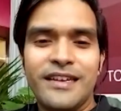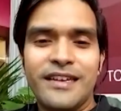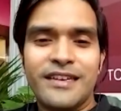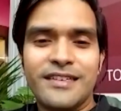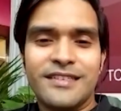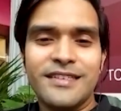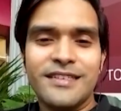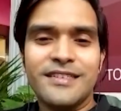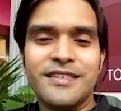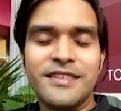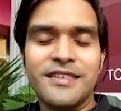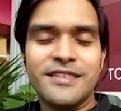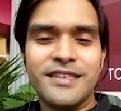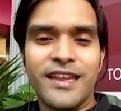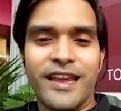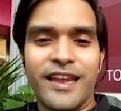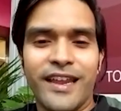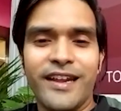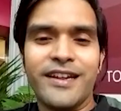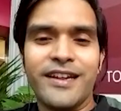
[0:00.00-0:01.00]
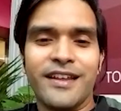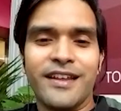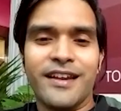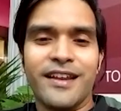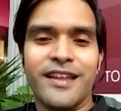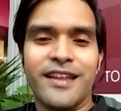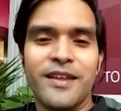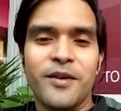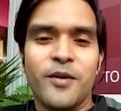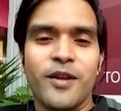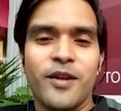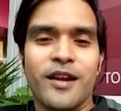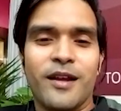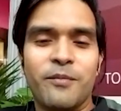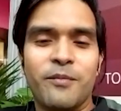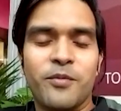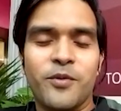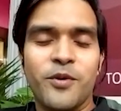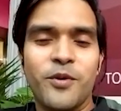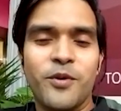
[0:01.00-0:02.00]
किसी चीज से हेट कर रहे हैं और
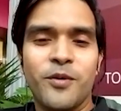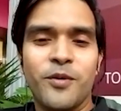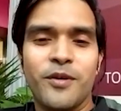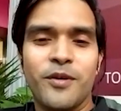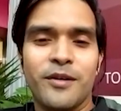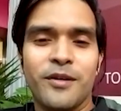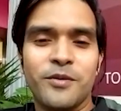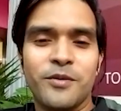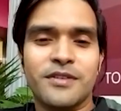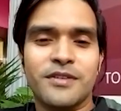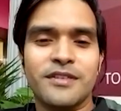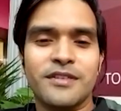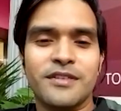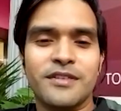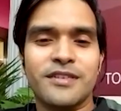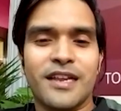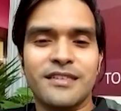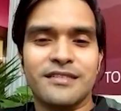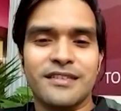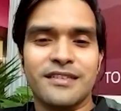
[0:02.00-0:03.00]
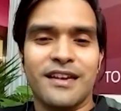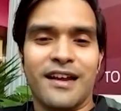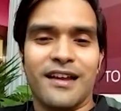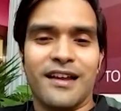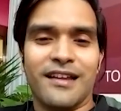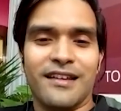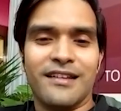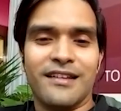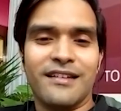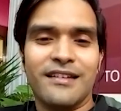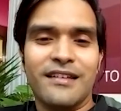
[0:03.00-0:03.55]
आपको उसके साथ जीना है